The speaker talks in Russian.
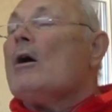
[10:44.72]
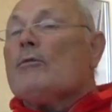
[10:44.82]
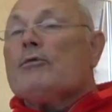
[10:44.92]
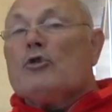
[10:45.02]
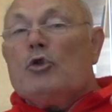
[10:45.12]

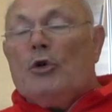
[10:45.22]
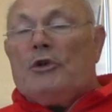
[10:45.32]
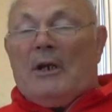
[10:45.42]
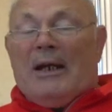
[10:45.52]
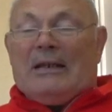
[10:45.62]

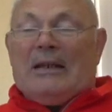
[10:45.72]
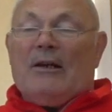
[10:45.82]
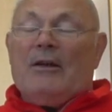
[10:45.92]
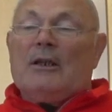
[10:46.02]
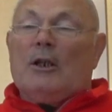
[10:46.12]
Вздутие – это
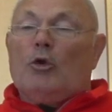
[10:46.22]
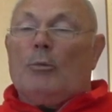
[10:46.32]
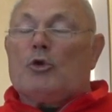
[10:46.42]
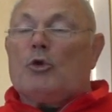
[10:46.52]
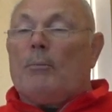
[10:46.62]
говорит о
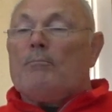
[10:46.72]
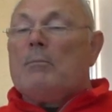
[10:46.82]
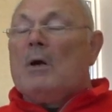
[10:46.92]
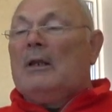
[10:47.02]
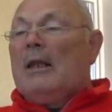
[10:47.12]
том, что
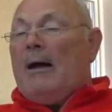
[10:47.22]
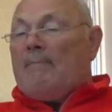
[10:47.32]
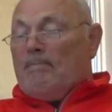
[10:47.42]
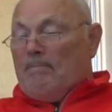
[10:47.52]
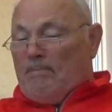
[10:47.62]

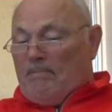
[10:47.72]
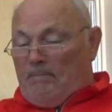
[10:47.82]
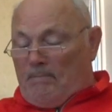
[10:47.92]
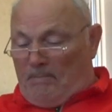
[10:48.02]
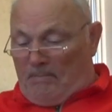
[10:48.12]
была
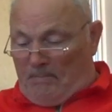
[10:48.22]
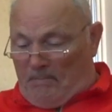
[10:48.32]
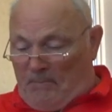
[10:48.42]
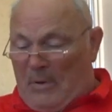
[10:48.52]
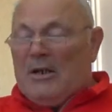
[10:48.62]

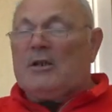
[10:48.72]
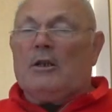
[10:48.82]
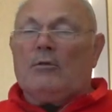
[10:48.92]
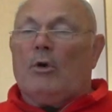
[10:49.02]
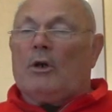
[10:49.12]

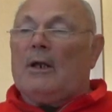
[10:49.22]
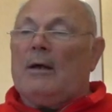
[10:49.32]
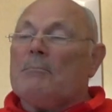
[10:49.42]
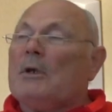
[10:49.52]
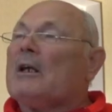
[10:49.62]

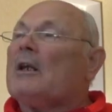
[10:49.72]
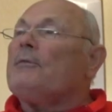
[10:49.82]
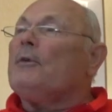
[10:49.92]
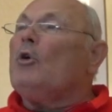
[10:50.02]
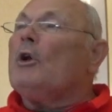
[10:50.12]
болезнетворная
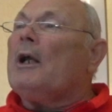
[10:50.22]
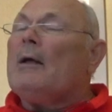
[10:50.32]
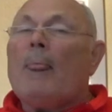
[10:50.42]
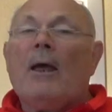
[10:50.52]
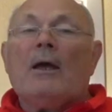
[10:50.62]
микрофлора,